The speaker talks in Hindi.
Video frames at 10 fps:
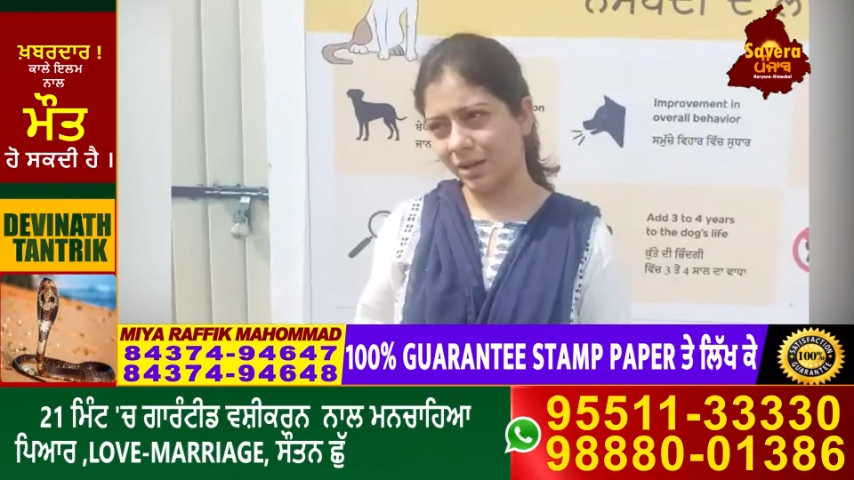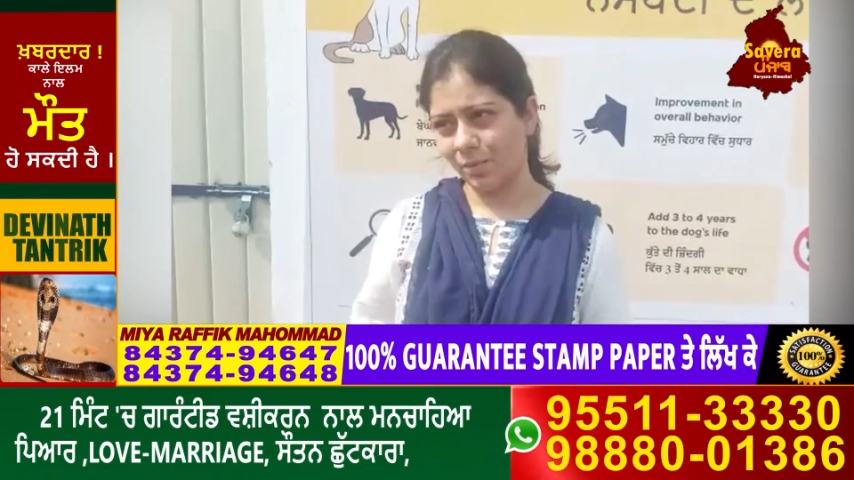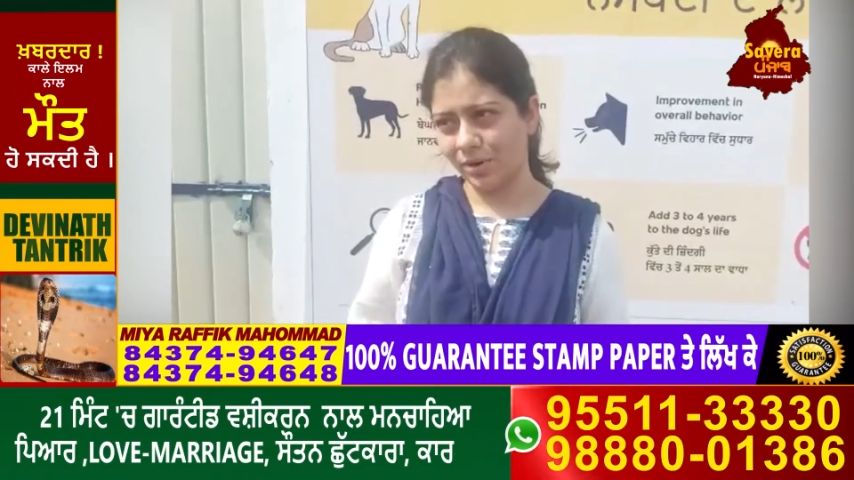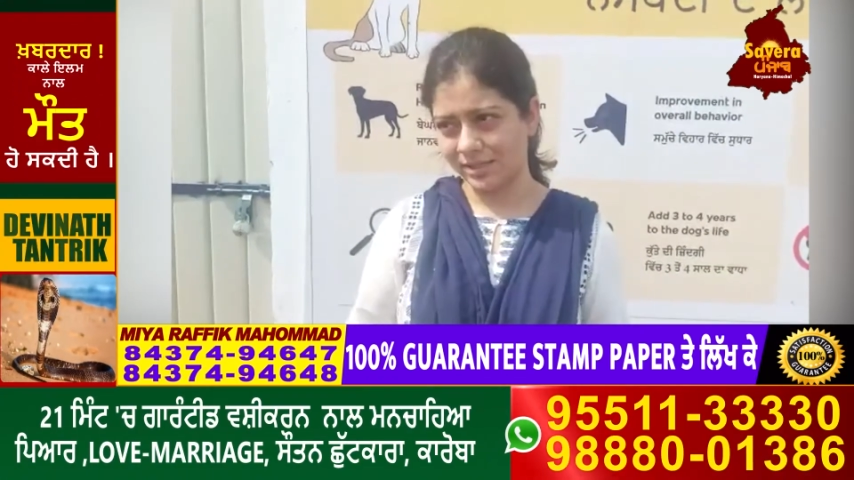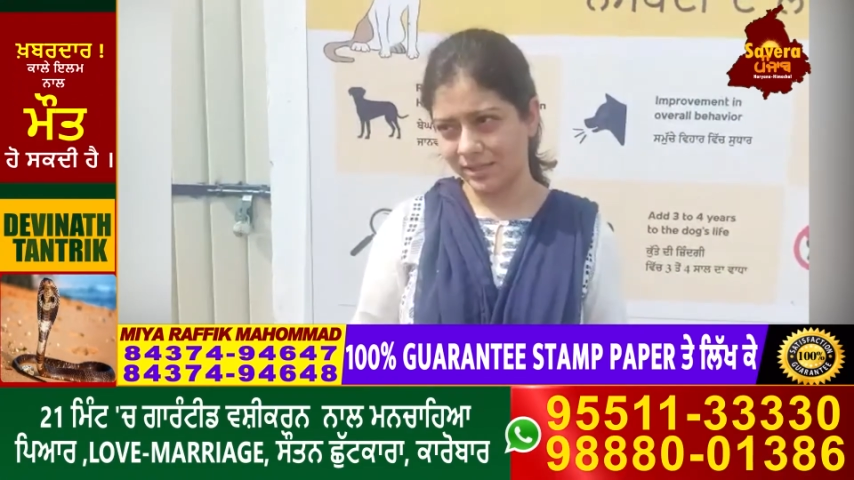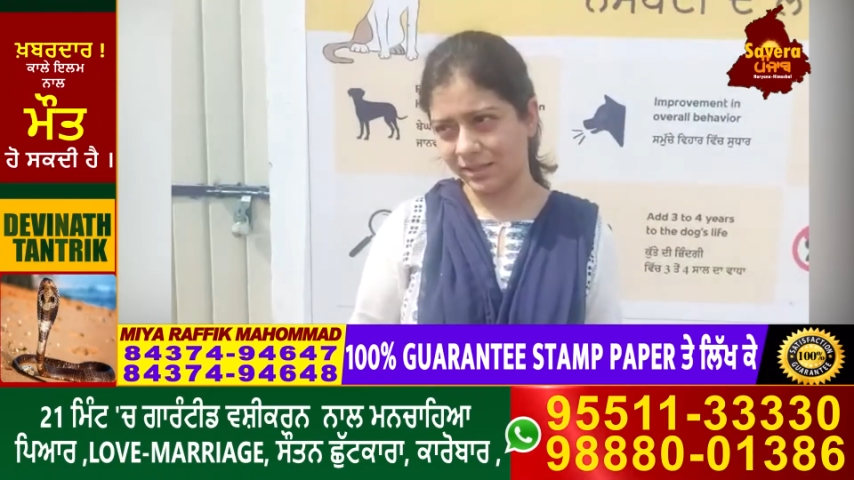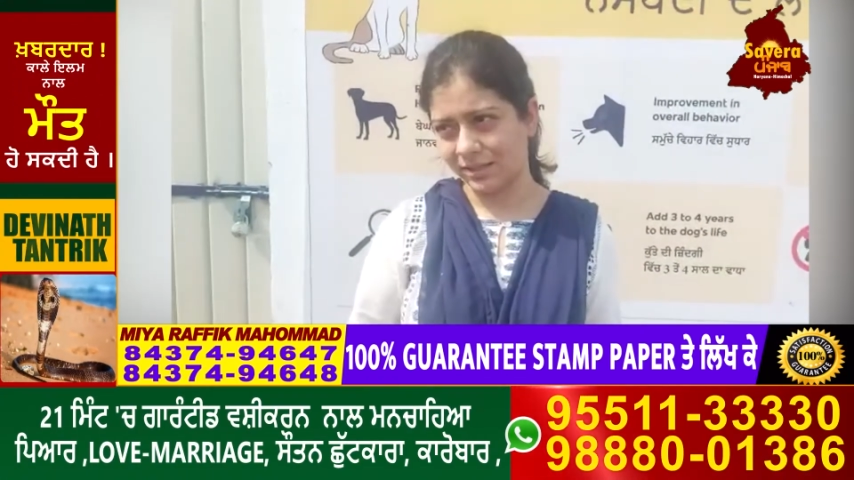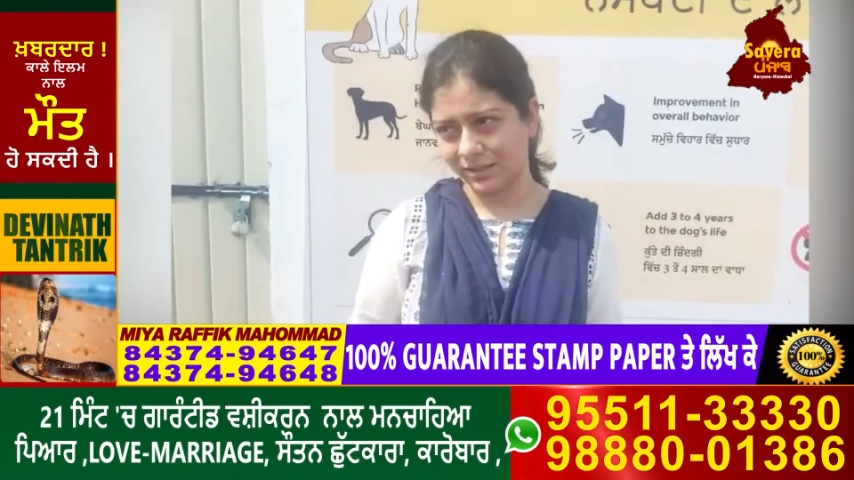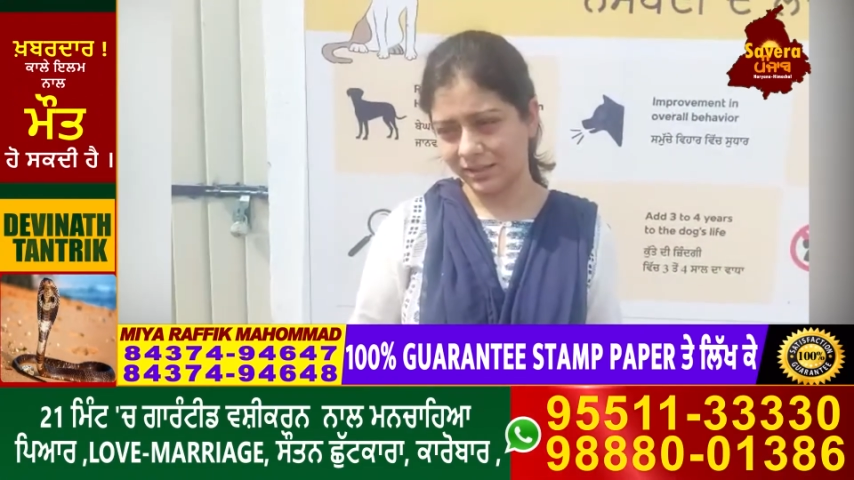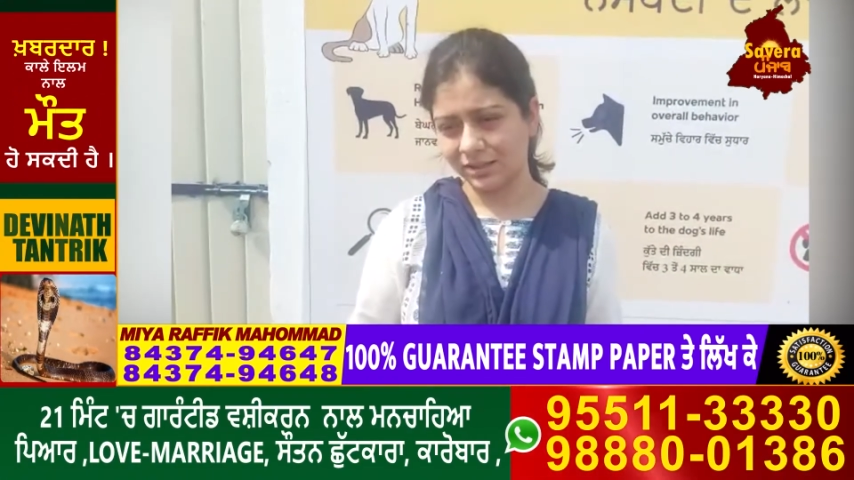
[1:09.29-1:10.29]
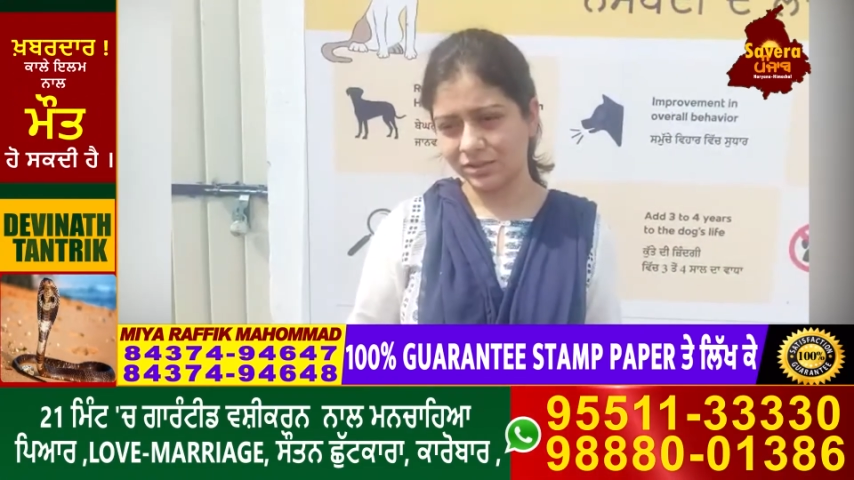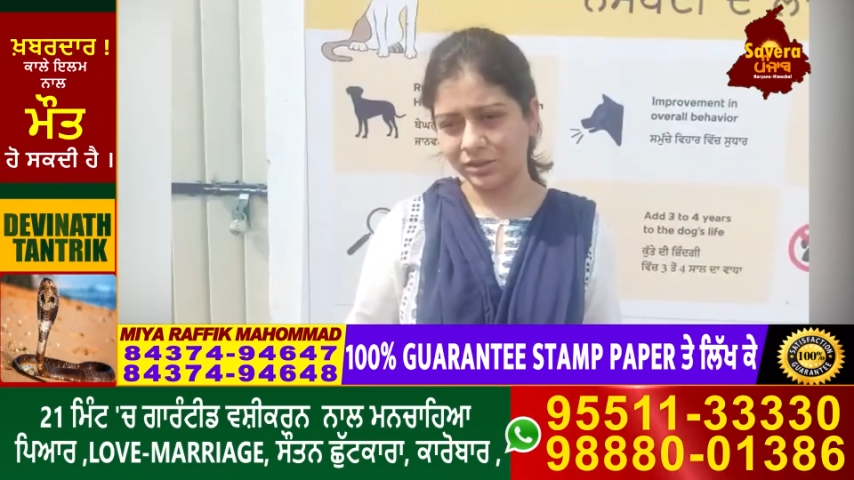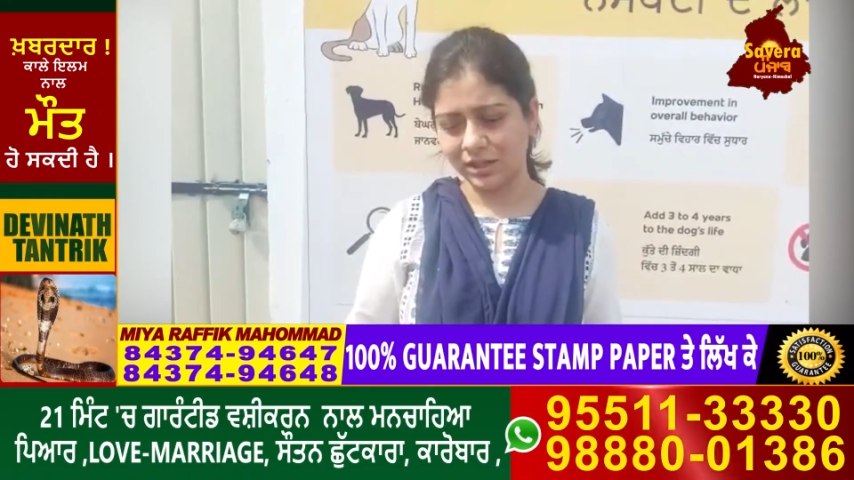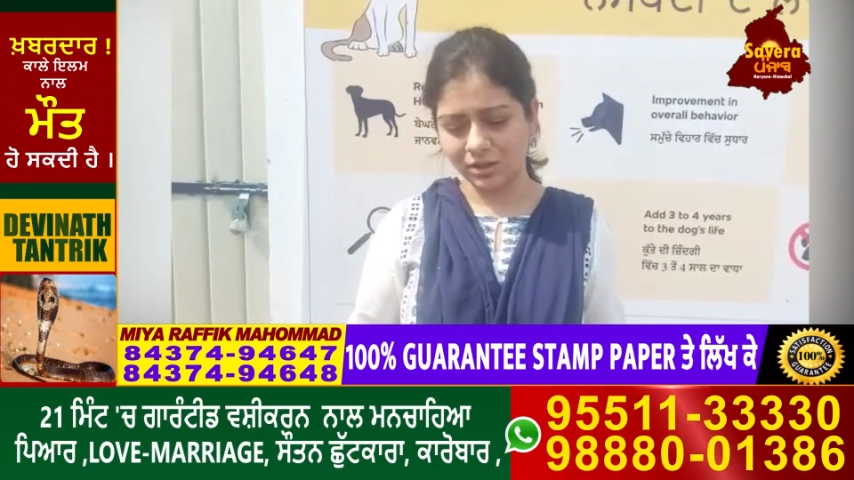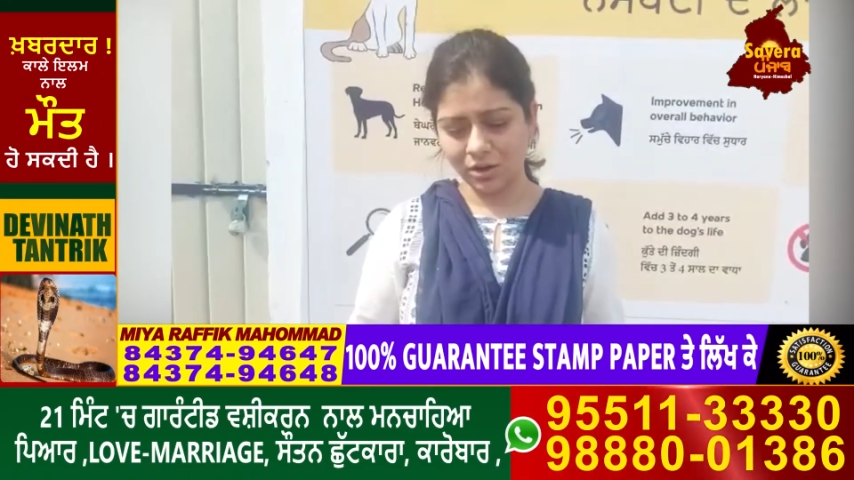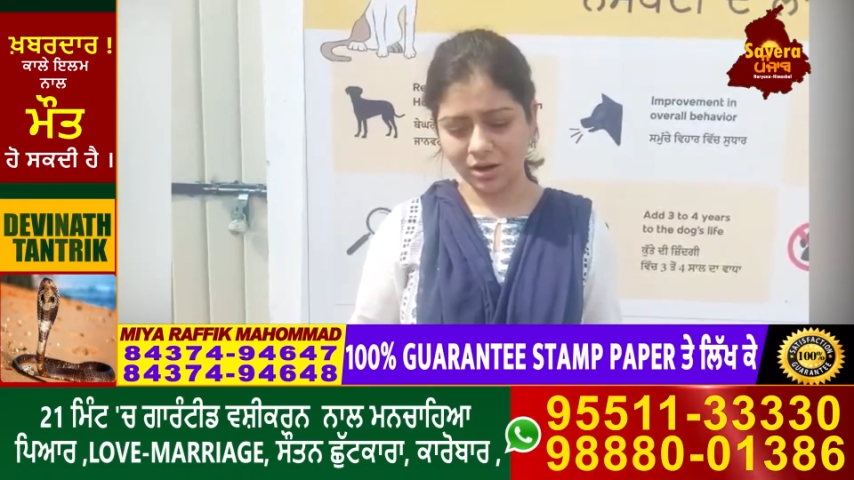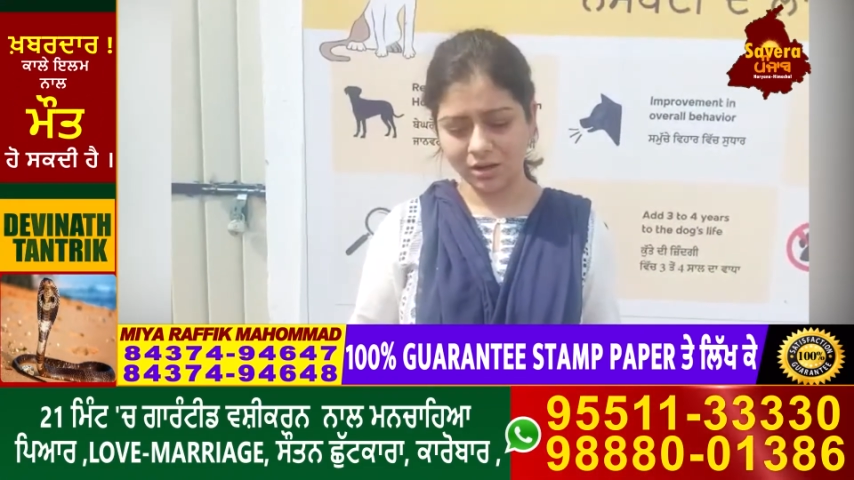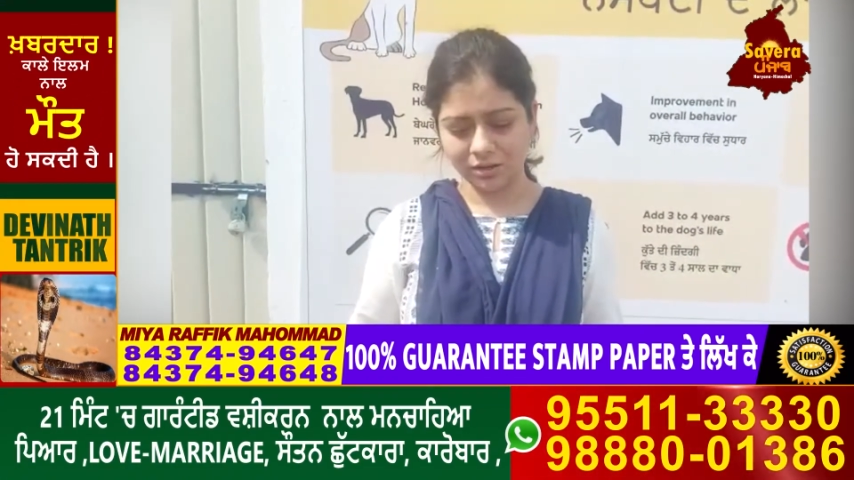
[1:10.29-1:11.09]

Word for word: दे या पॉइजन कर दे स्ट्रे डॉग